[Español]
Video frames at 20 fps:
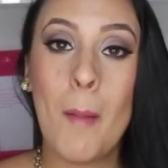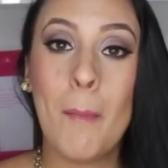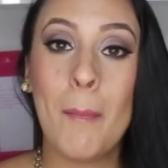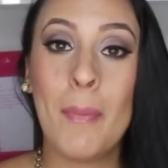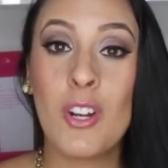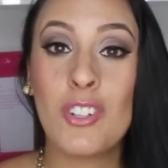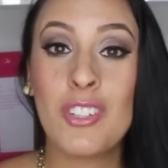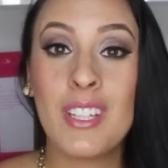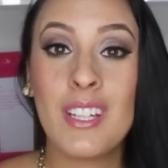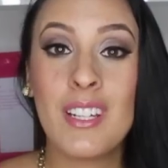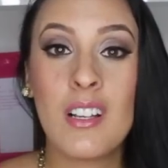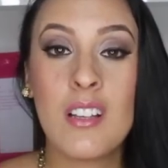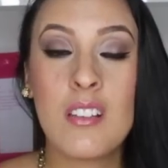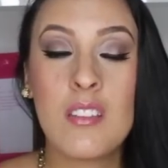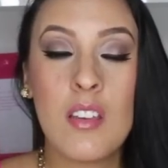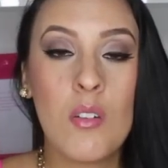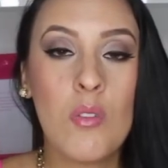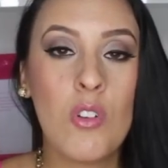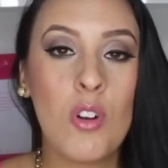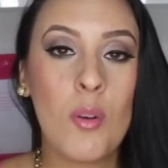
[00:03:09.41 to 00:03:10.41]
pero tiene que
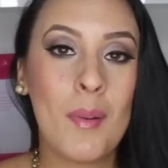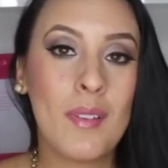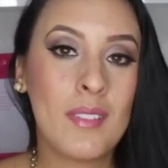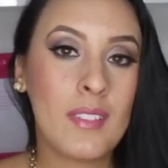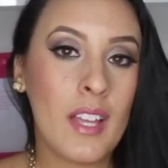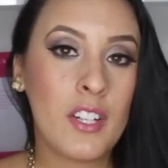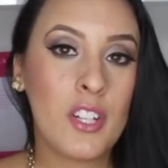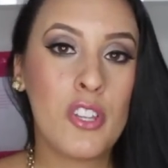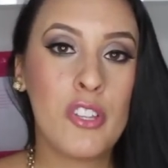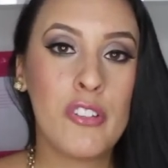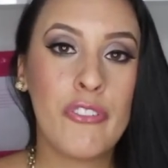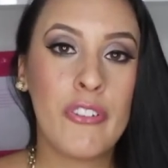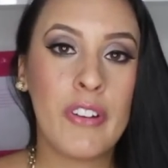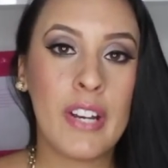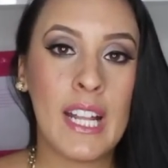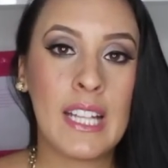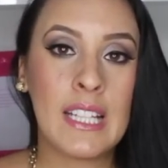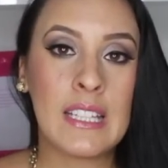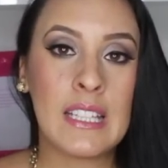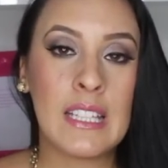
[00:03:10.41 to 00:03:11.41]
ser un comentario
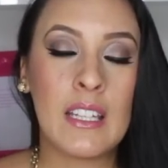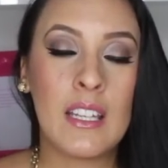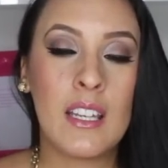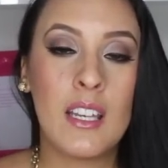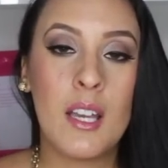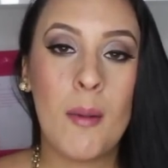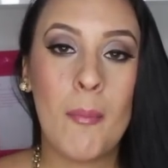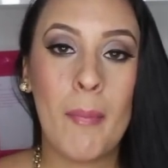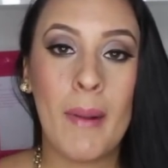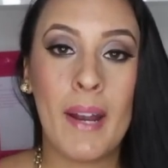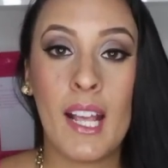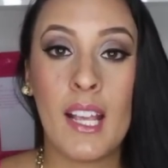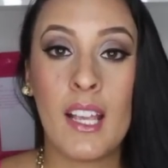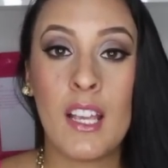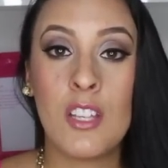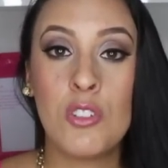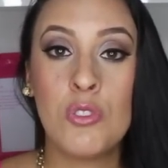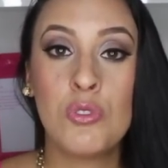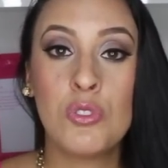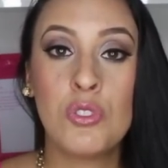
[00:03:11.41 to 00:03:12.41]
diferente para
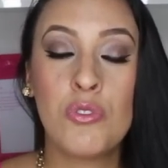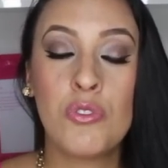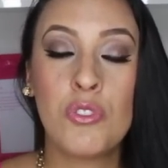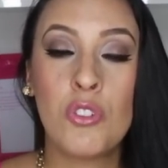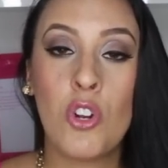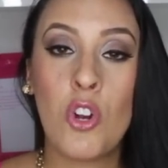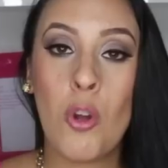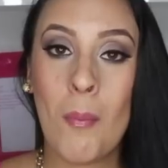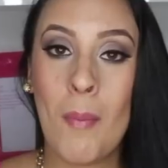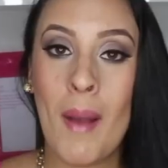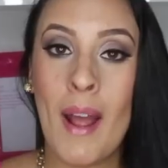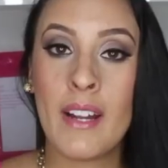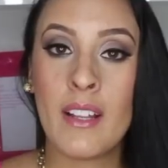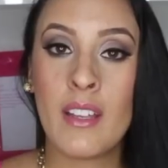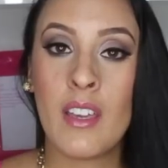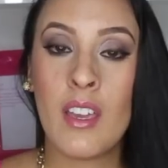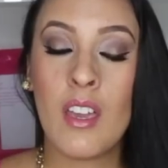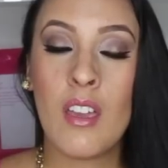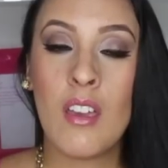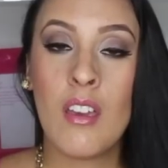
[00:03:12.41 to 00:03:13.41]
que YouTube no lo
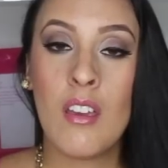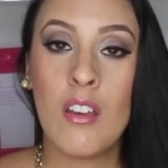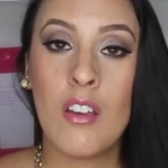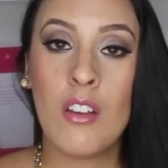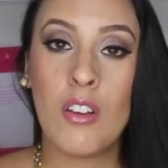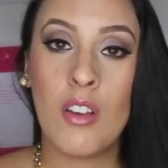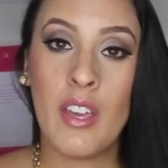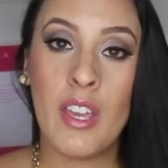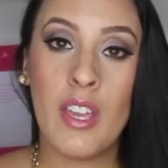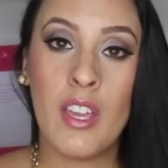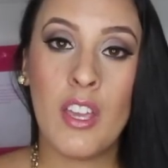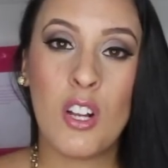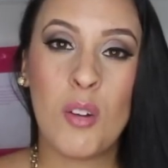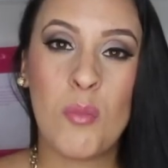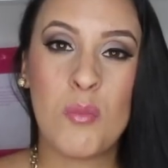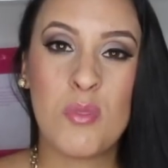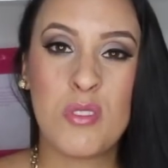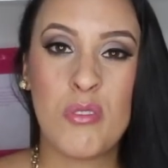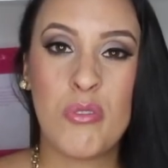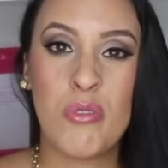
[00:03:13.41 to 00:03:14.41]
marque eh,
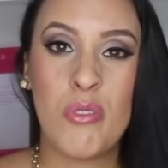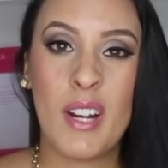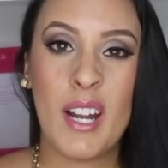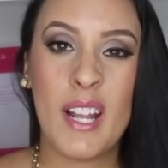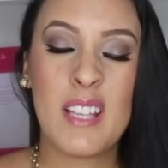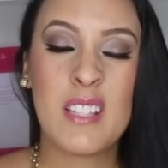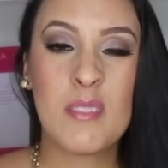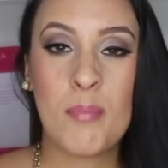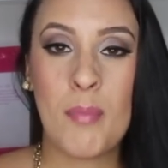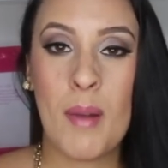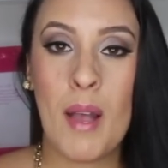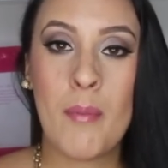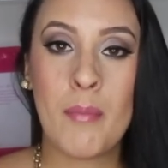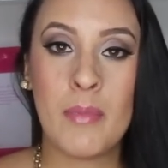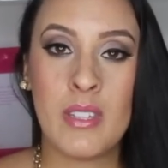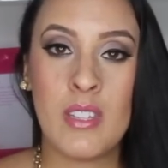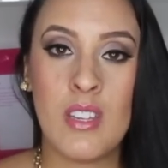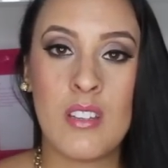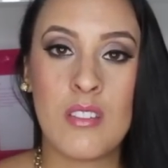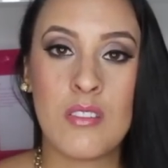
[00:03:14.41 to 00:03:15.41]
como si fuera
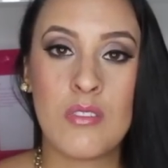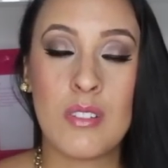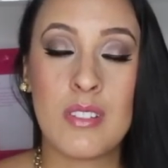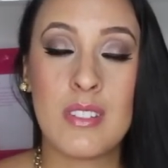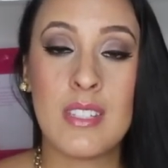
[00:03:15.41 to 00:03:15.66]
spam y eso.